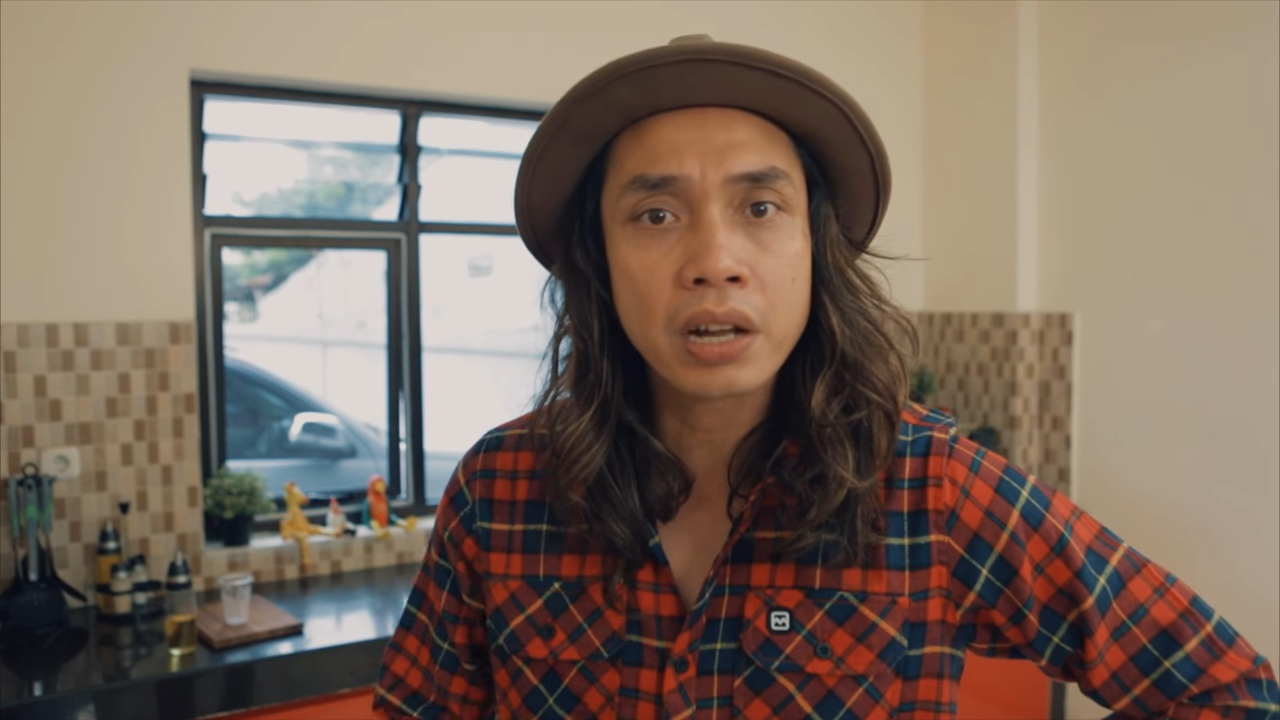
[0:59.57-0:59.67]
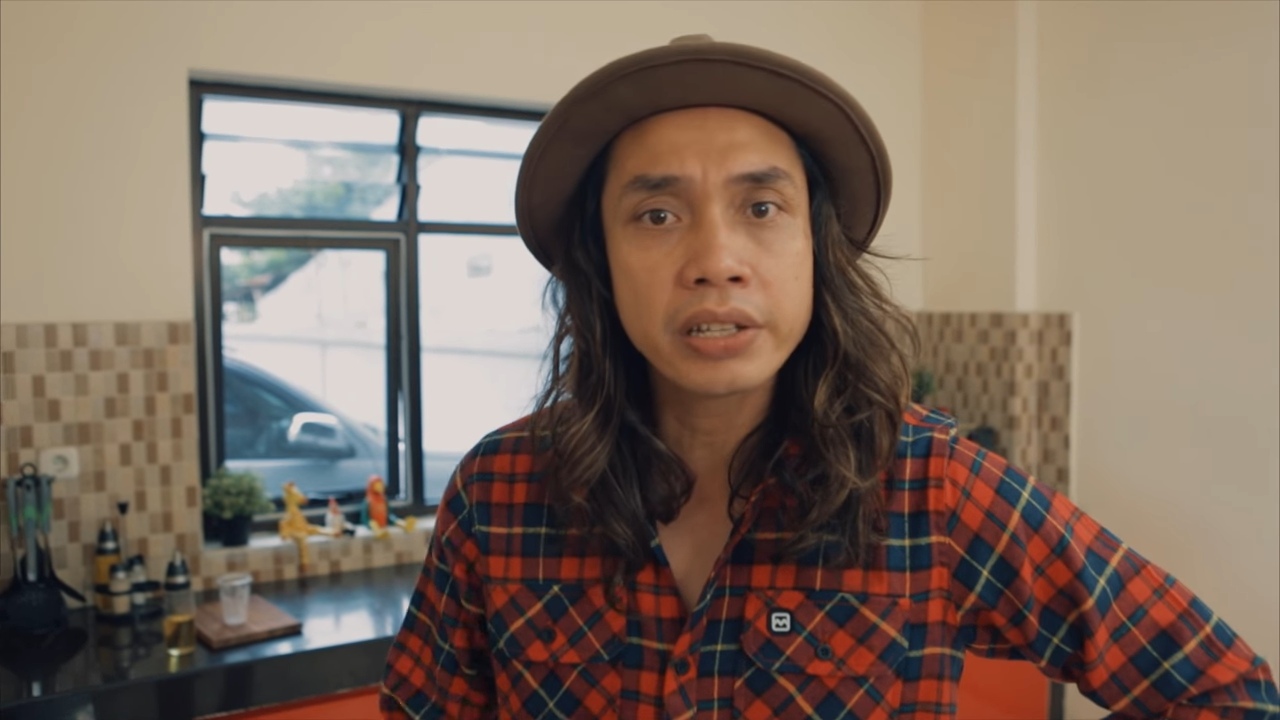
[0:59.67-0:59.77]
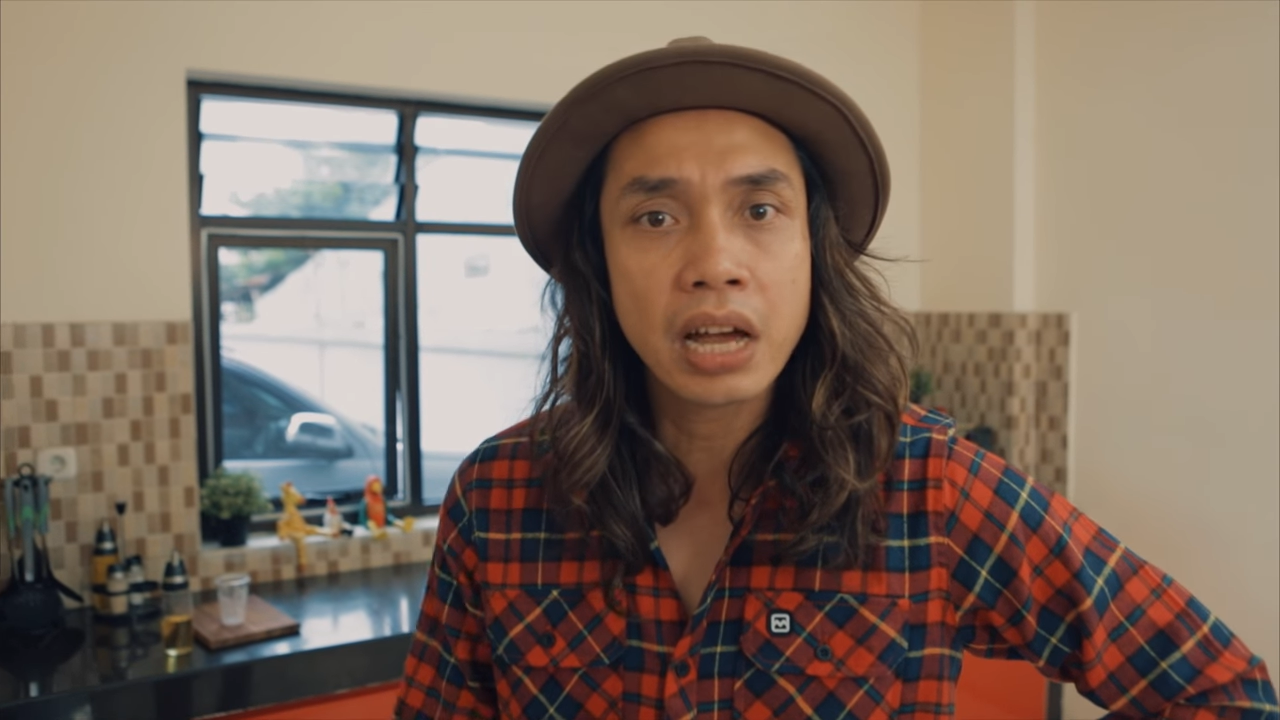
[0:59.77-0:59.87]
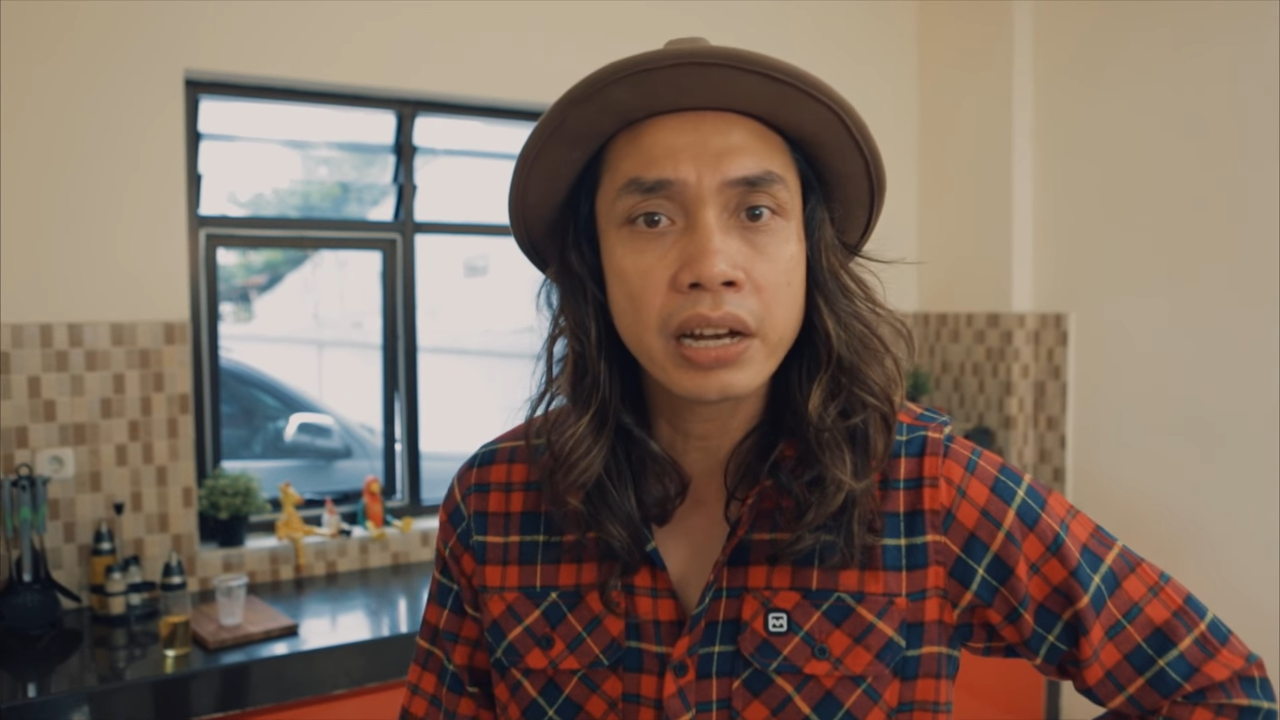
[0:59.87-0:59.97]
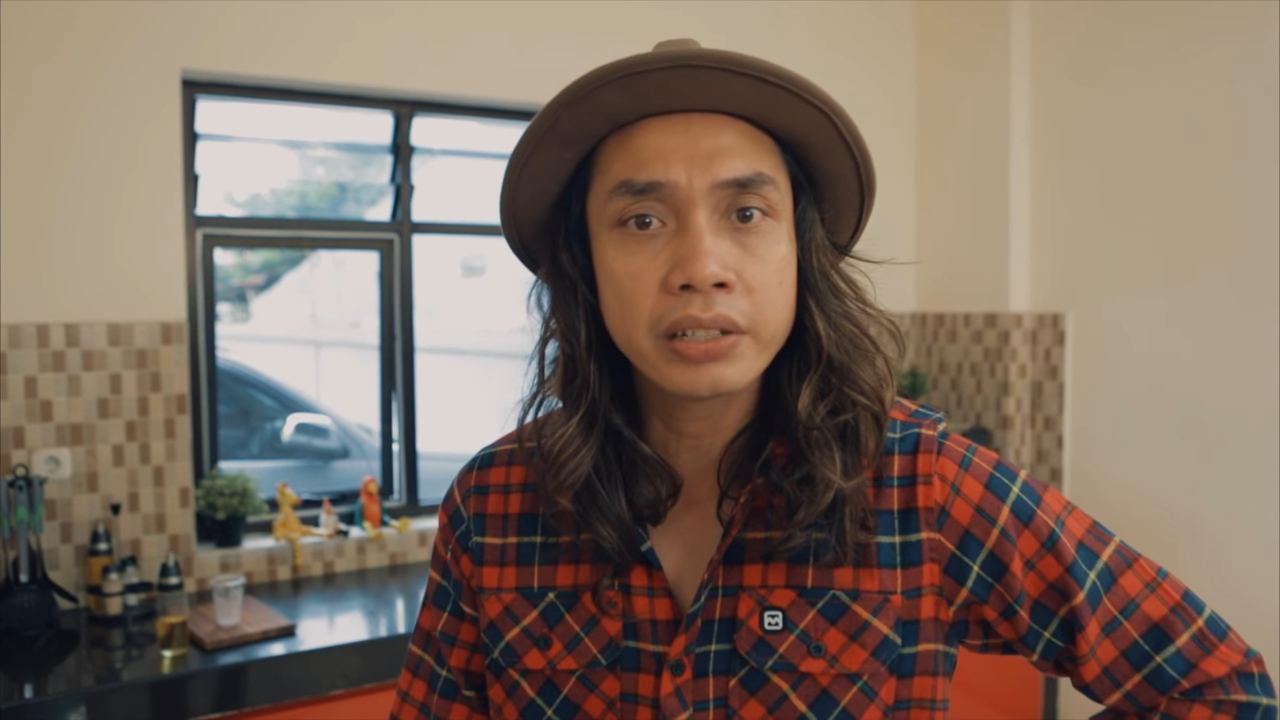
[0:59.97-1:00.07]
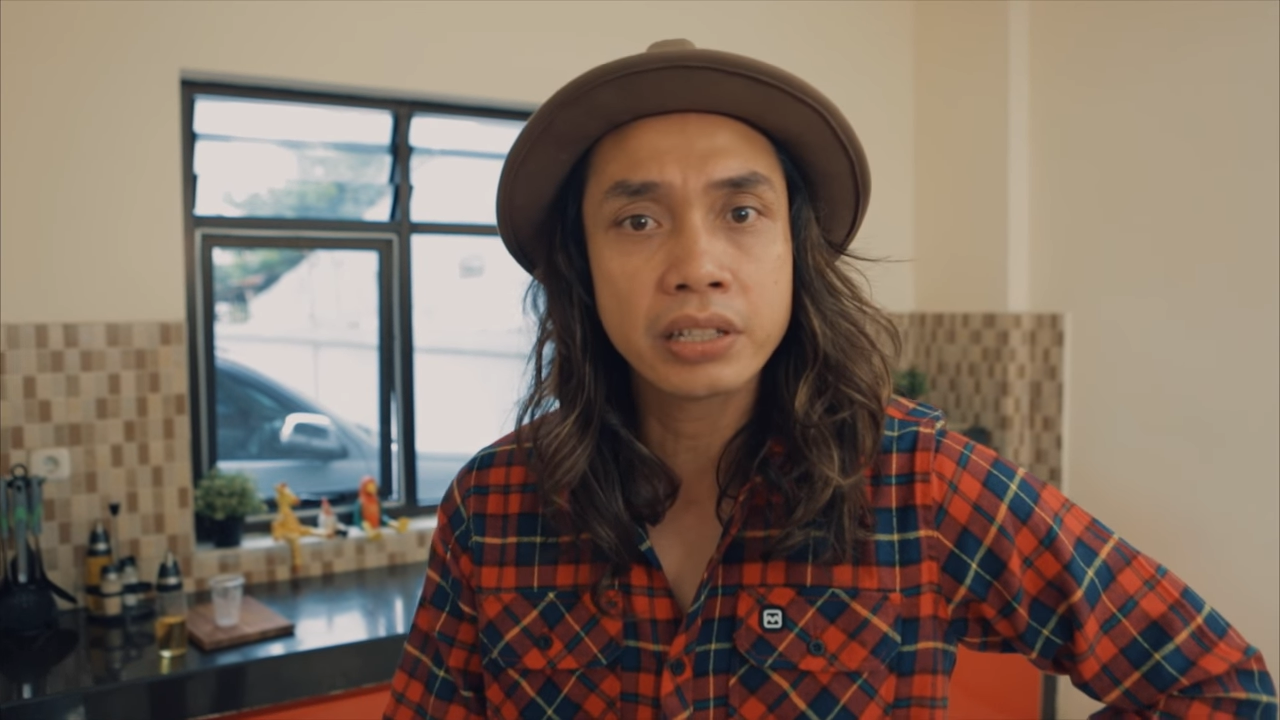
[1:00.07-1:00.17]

pekerjaan